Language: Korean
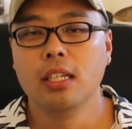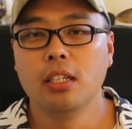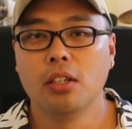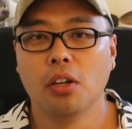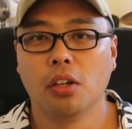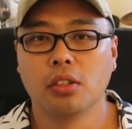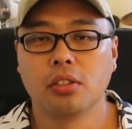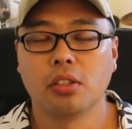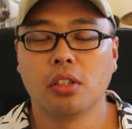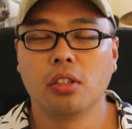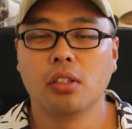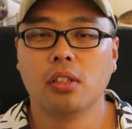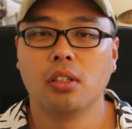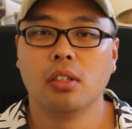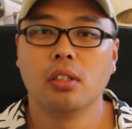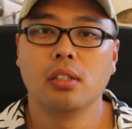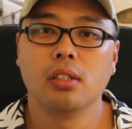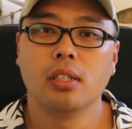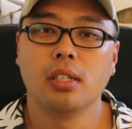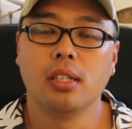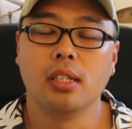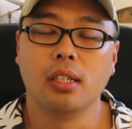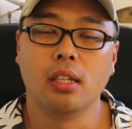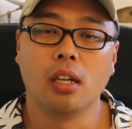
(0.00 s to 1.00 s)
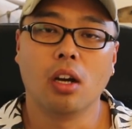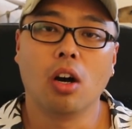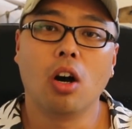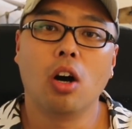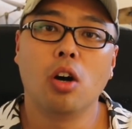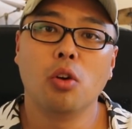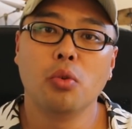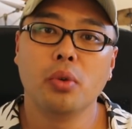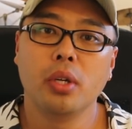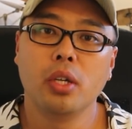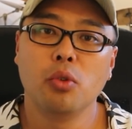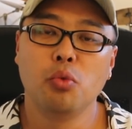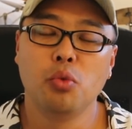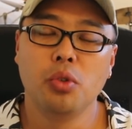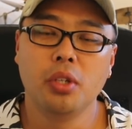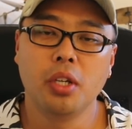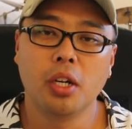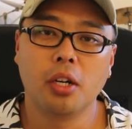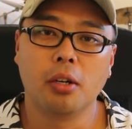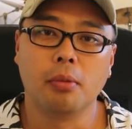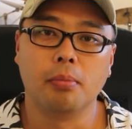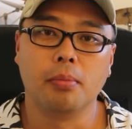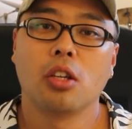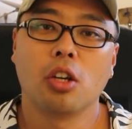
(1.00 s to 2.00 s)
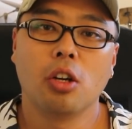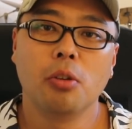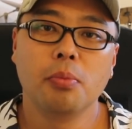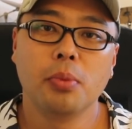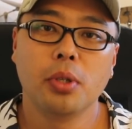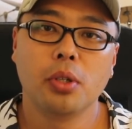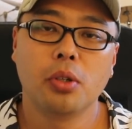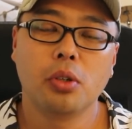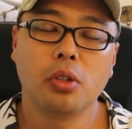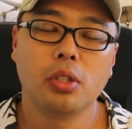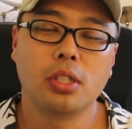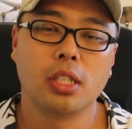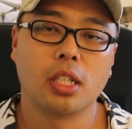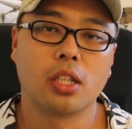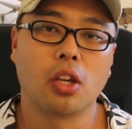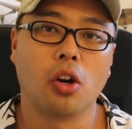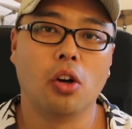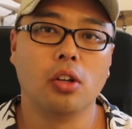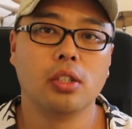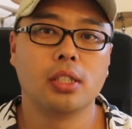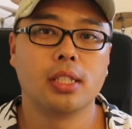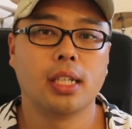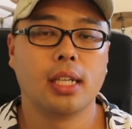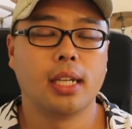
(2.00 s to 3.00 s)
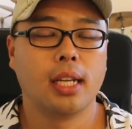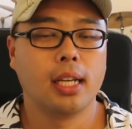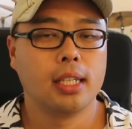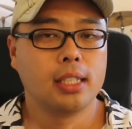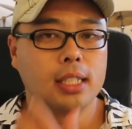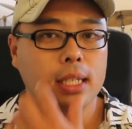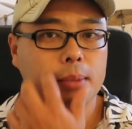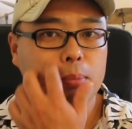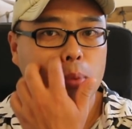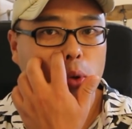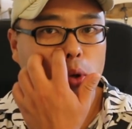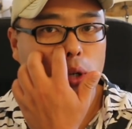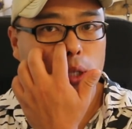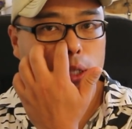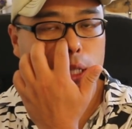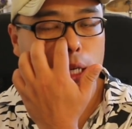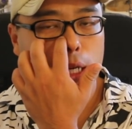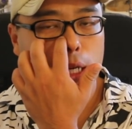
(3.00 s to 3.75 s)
이 여성은 이 허위 위협 혐의로 이제 경찰에 체포가